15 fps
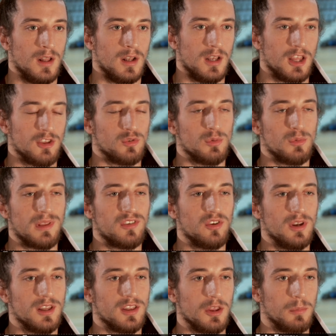La
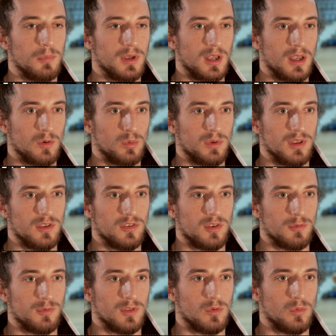situazione tipica in cui
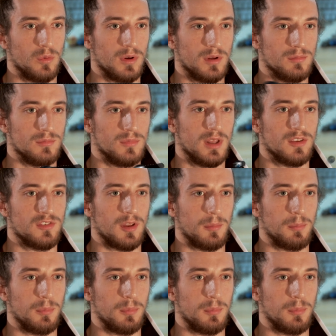si effettua un extra